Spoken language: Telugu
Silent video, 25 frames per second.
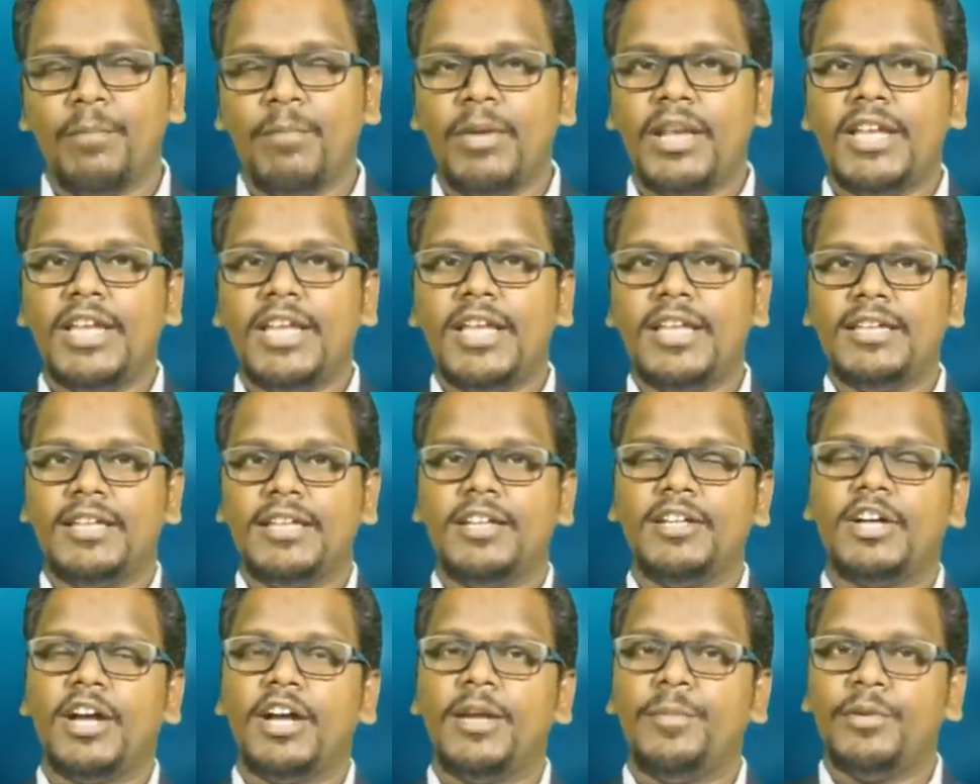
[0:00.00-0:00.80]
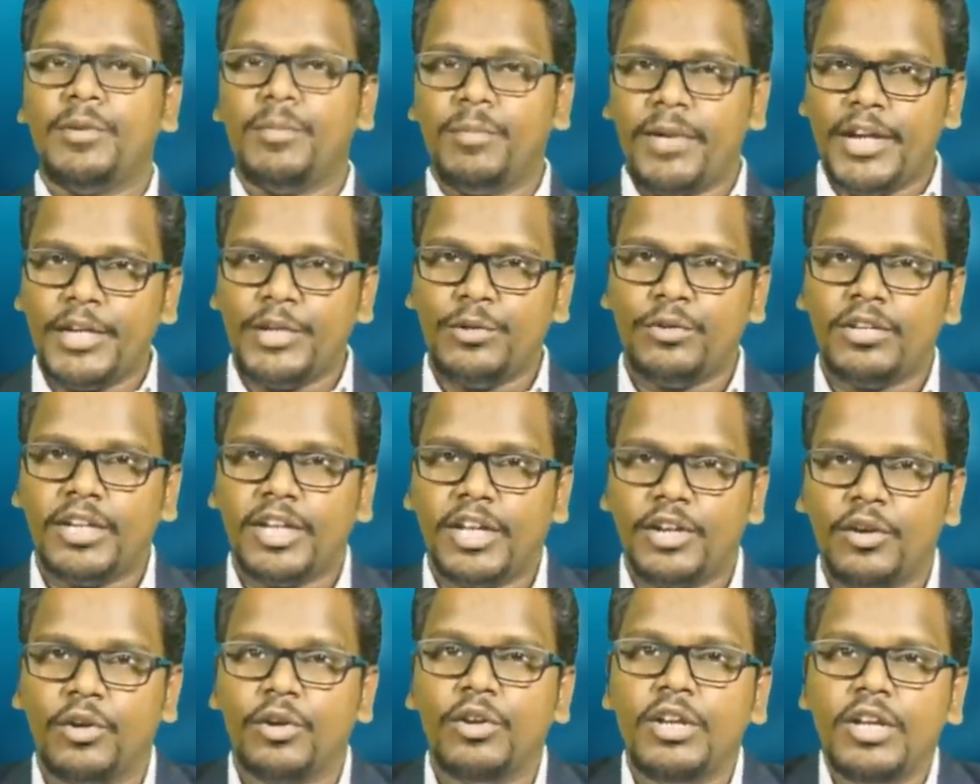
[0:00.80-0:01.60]
ఎమ్మెల్యేలుగా ఇప్పుడు బయట
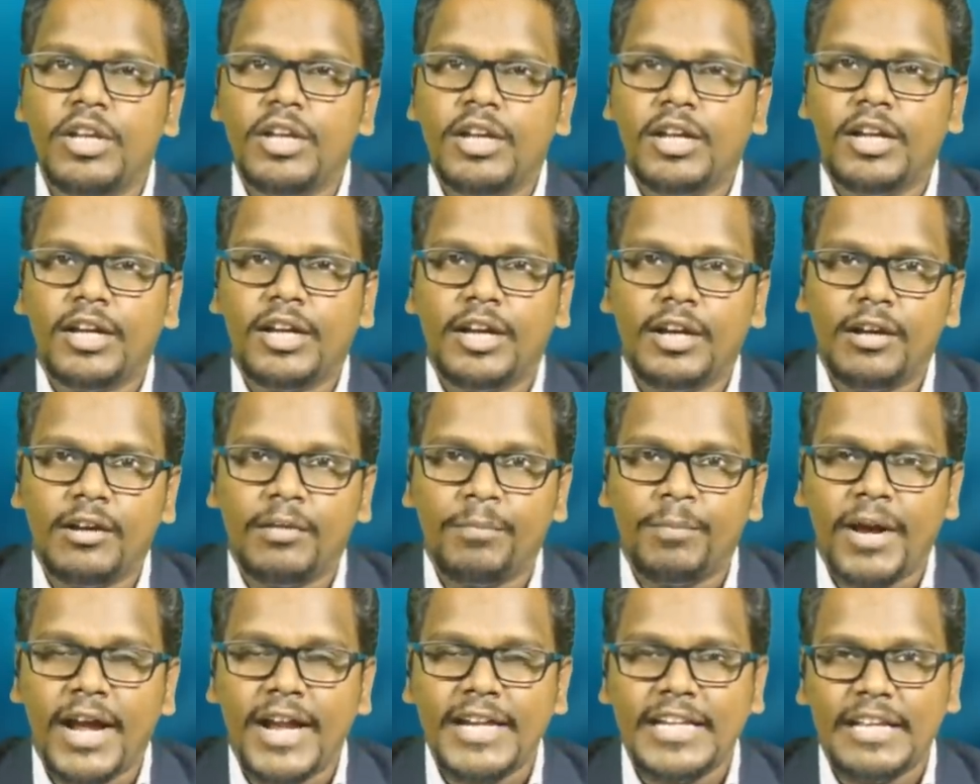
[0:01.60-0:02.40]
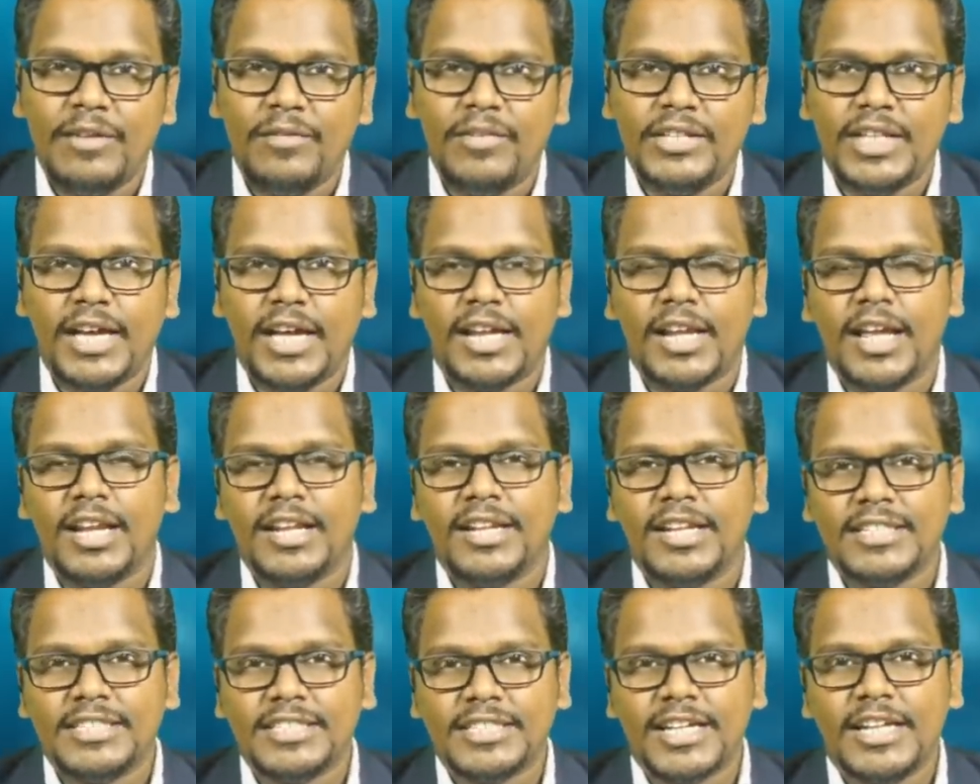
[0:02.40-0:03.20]
ఉన్నారో పార్టీ
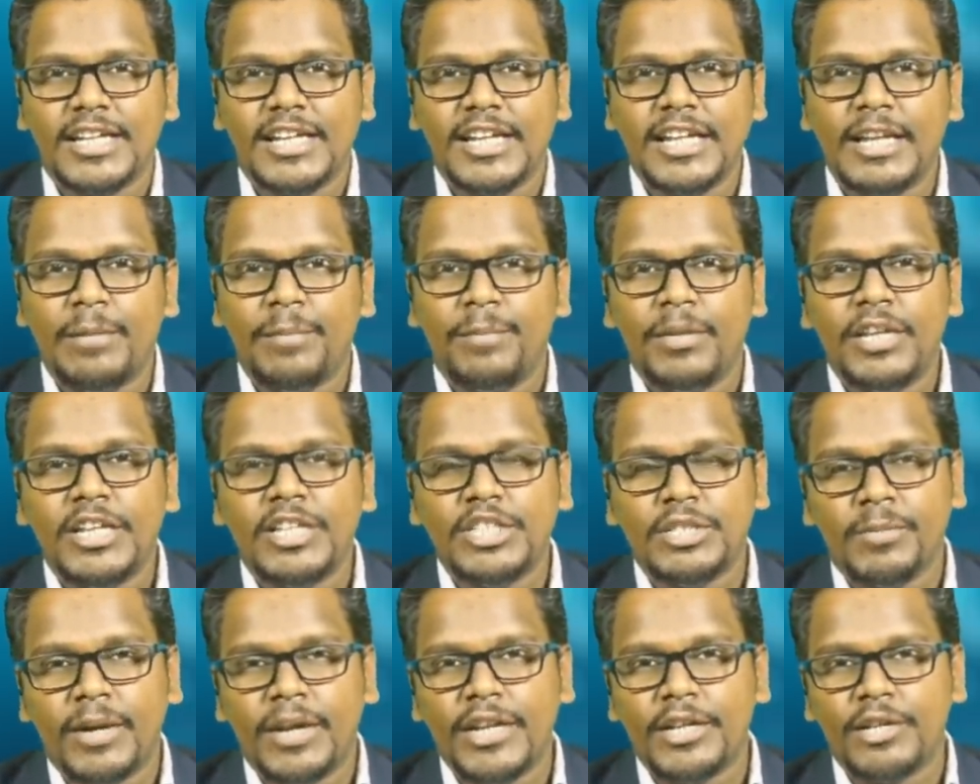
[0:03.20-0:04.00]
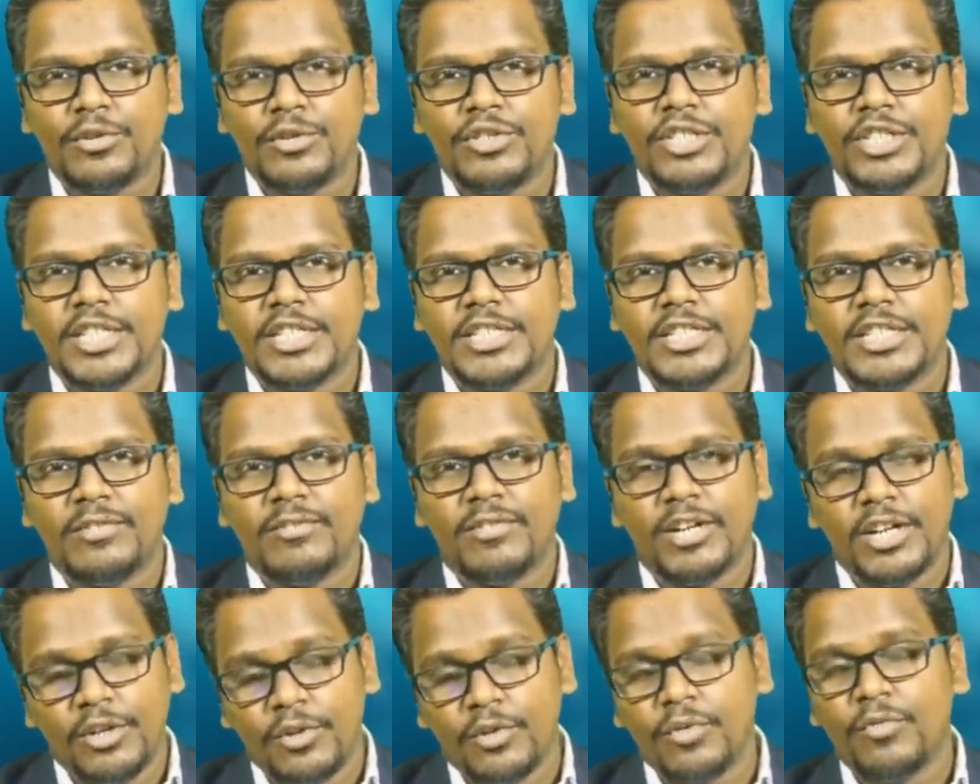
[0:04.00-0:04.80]
విధానాలు నచ్చక టీడీపీ నుంచి బయటకు వచ్చేసిన
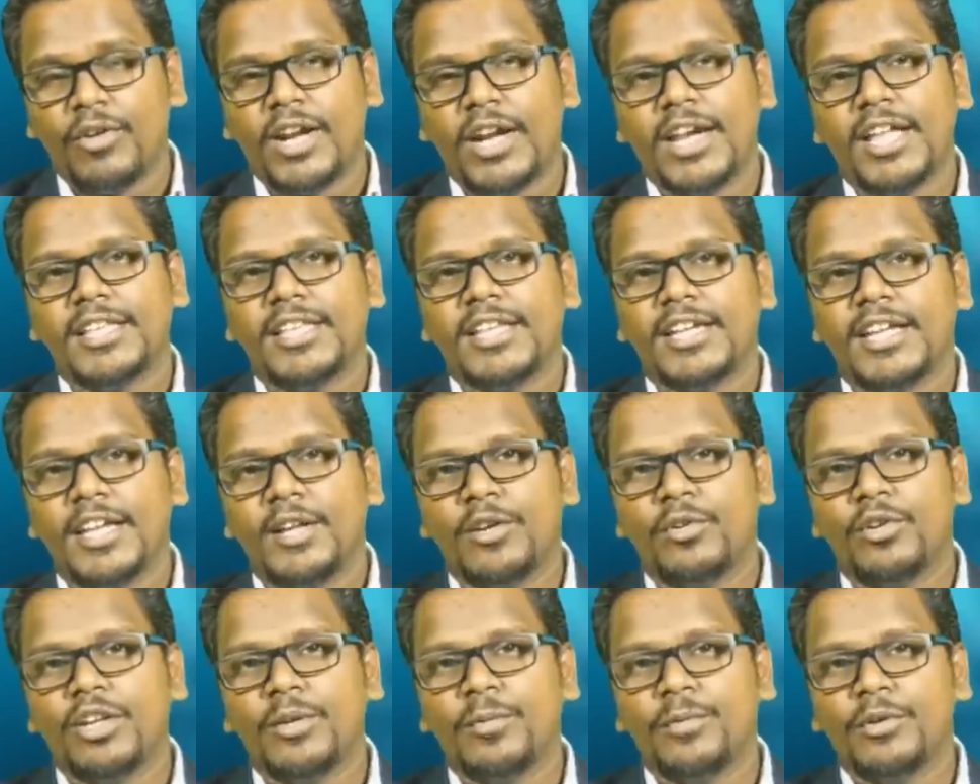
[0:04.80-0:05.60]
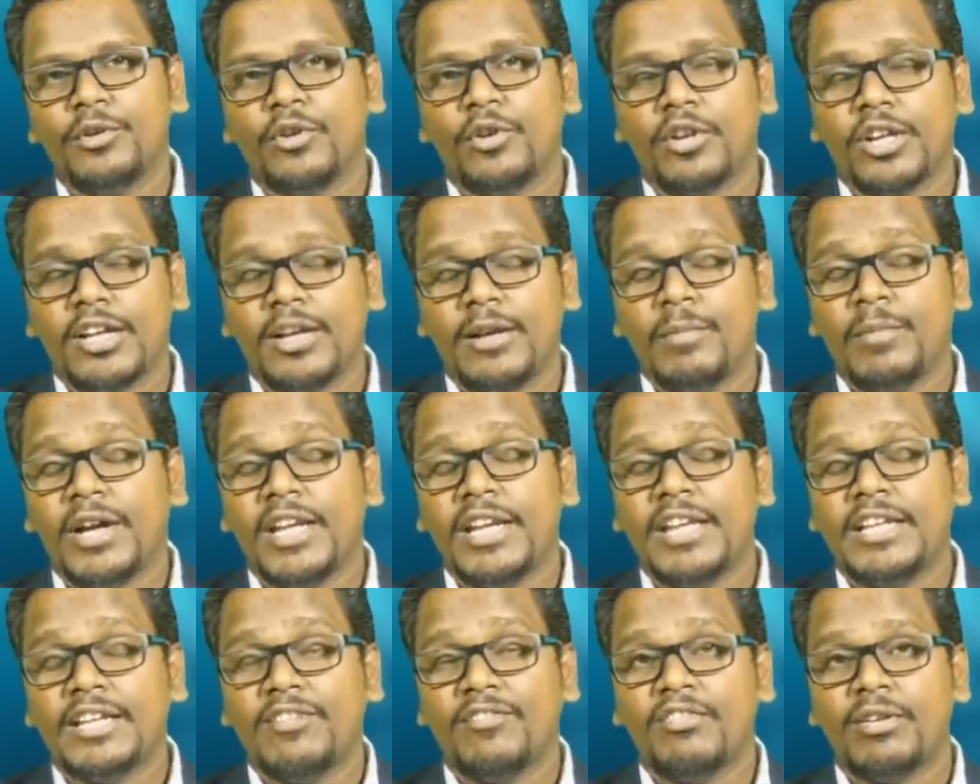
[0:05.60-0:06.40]
వాళ్ళు వాళ్ళందరికీ కూడా ఇప్పుడు డొక్కా
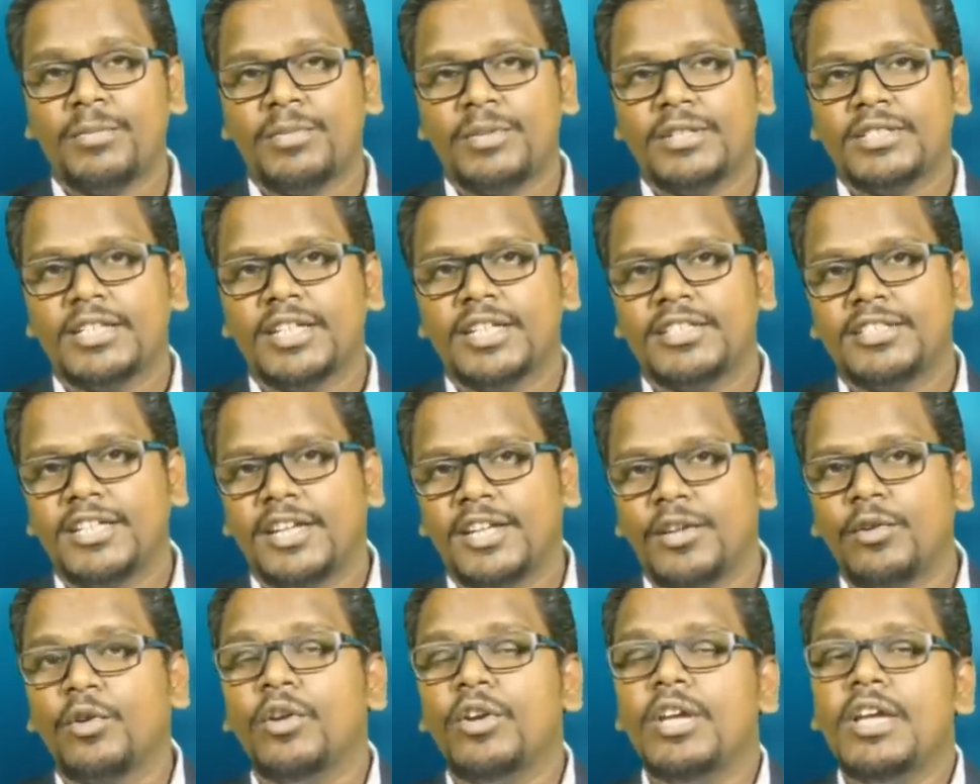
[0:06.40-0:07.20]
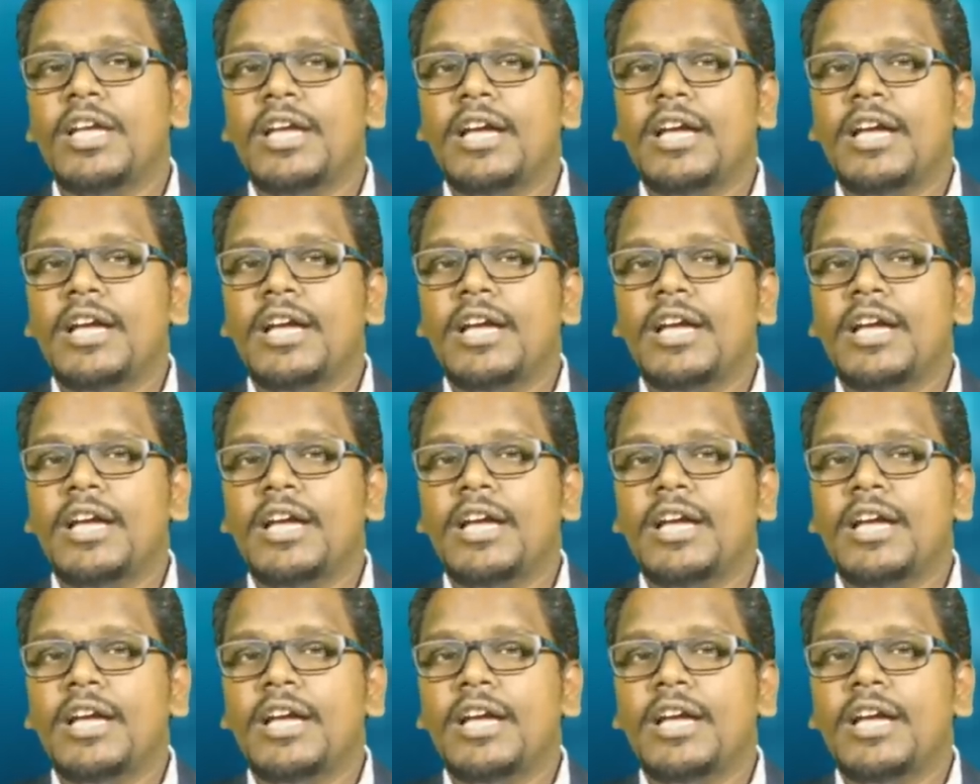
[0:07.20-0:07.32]
మాణిక్య వరప్రసాద్ గారు